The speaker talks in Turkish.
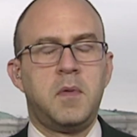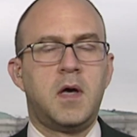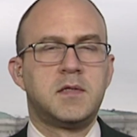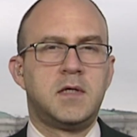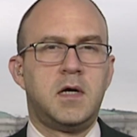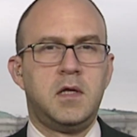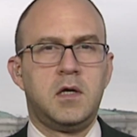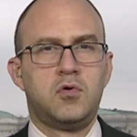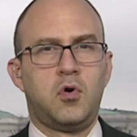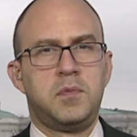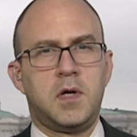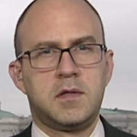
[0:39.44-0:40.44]
Beyaz Saray'daki
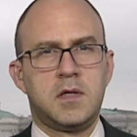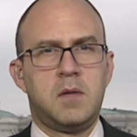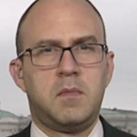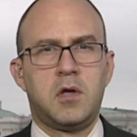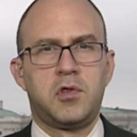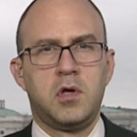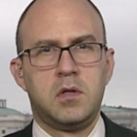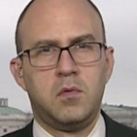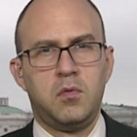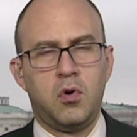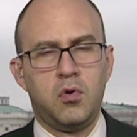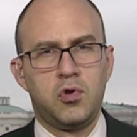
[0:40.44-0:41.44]
toplantıdan
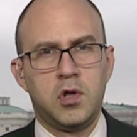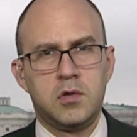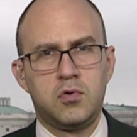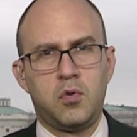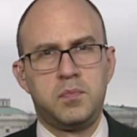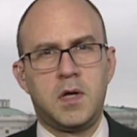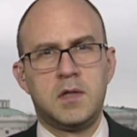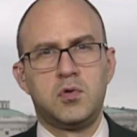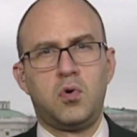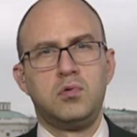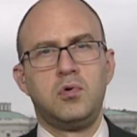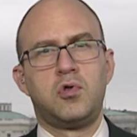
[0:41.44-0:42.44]
başlayalım önce.
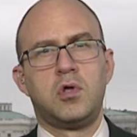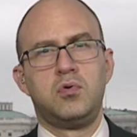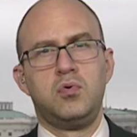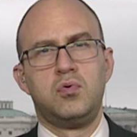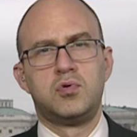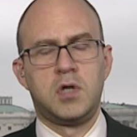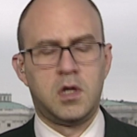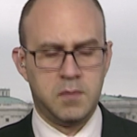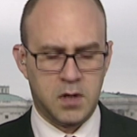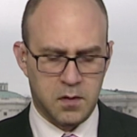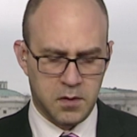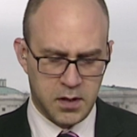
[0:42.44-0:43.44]
Toplantı oldukça
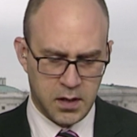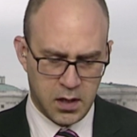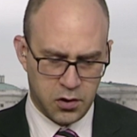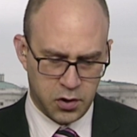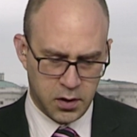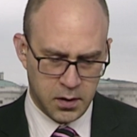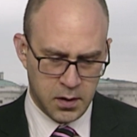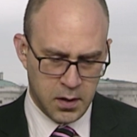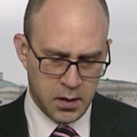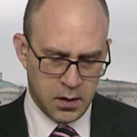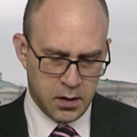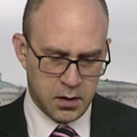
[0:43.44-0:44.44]
duygusal bir havada geçti.
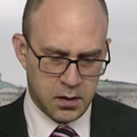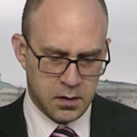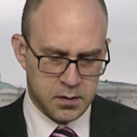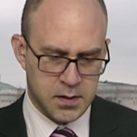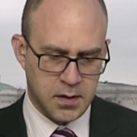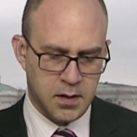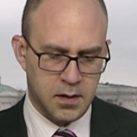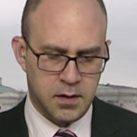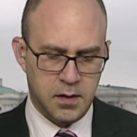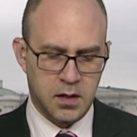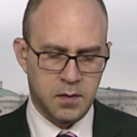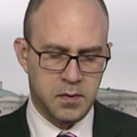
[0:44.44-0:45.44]
Ee, senin de
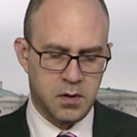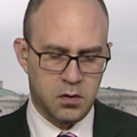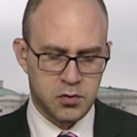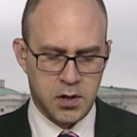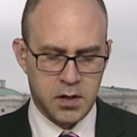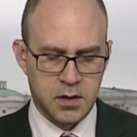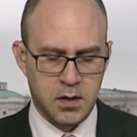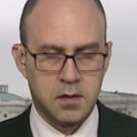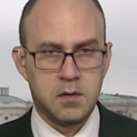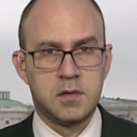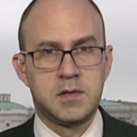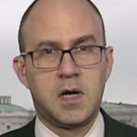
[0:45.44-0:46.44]
dediğin gibi
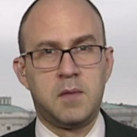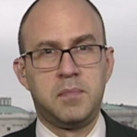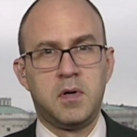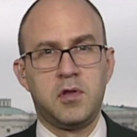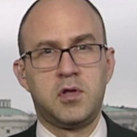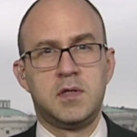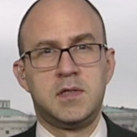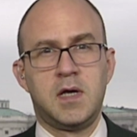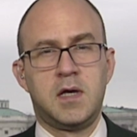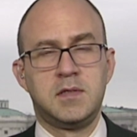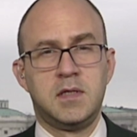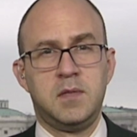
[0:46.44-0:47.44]
özellikle Trump'a işte
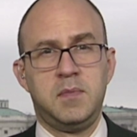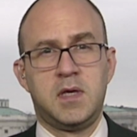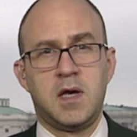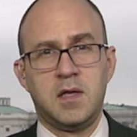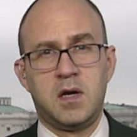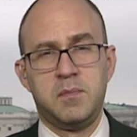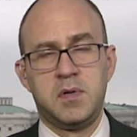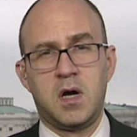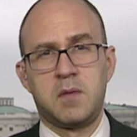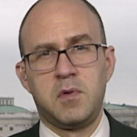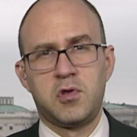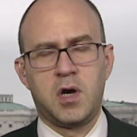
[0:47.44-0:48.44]
siyaseti bir kenara
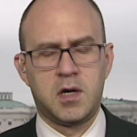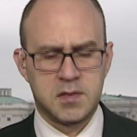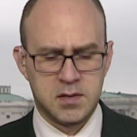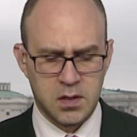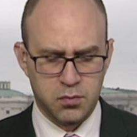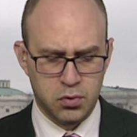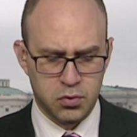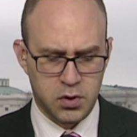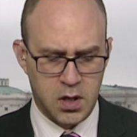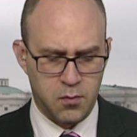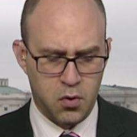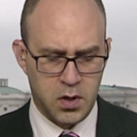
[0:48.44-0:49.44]
bırakma çağrısında
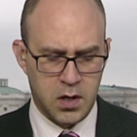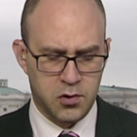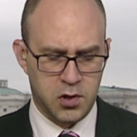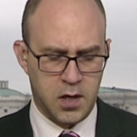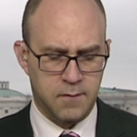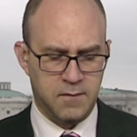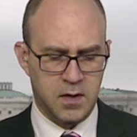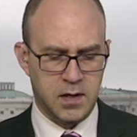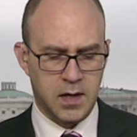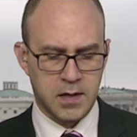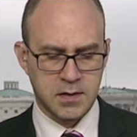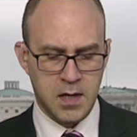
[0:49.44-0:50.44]
bulundu hem öğrenci hem
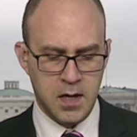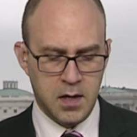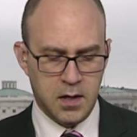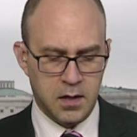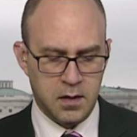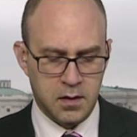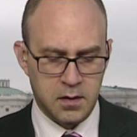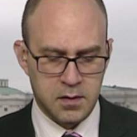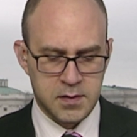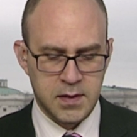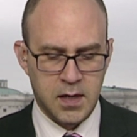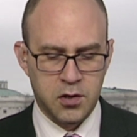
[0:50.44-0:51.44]
veliler.
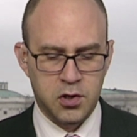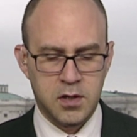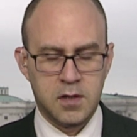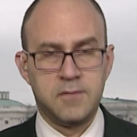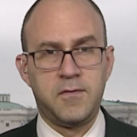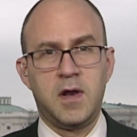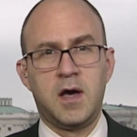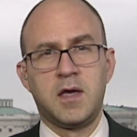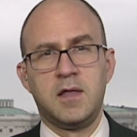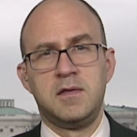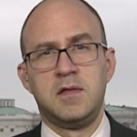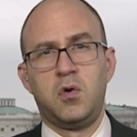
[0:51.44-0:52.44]
Ee, silah şiddeti
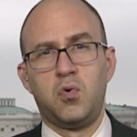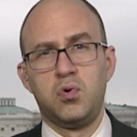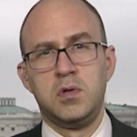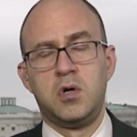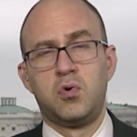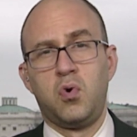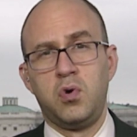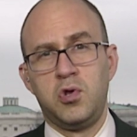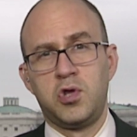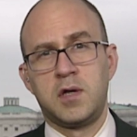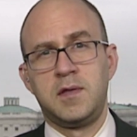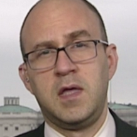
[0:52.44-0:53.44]
felaketinden okulları
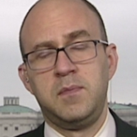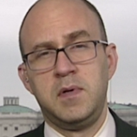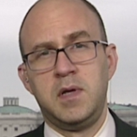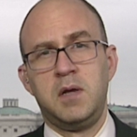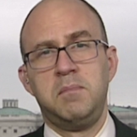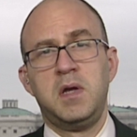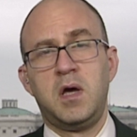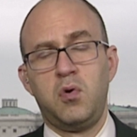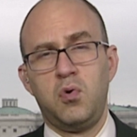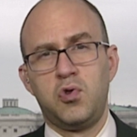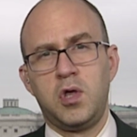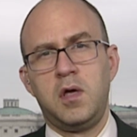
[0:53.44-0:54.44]
koruyacak tedbirlerin bir
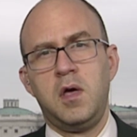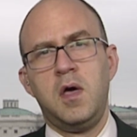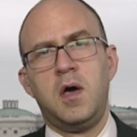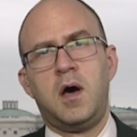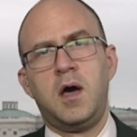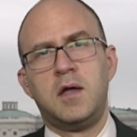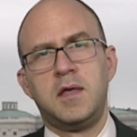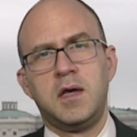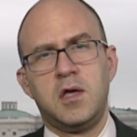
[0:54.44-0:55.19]
an önce hayata